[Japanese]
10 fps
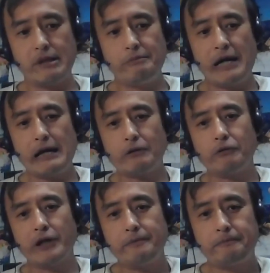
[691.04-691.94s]
でまあ
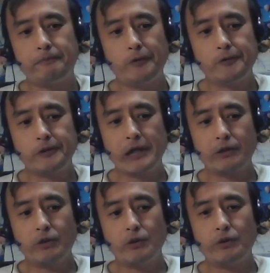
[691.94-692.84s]
これ僕あ
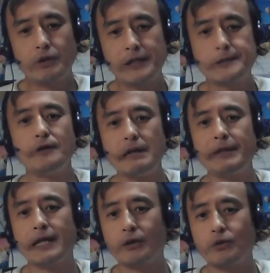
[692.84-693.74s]
の結論はやっ
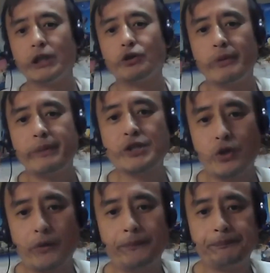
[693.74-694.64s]
ぱり妥当だと思います
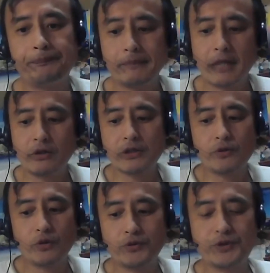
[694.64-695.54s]
よ。っていうのは
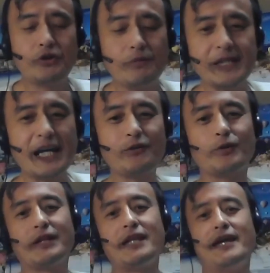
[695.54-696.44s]
その口
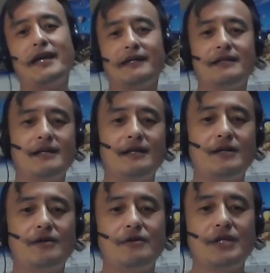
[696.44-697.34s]
コミサイトって
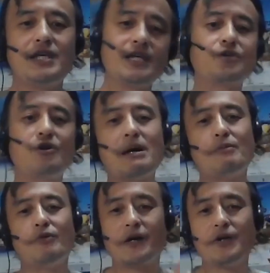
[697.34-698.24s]
いい評
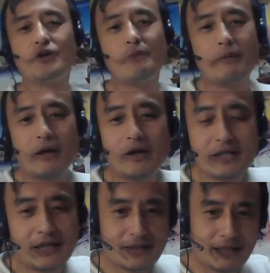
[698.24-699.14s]
判も悪い評判もあるわけ
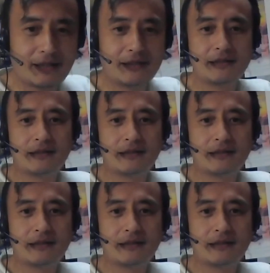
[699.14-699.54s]
じゃないですか。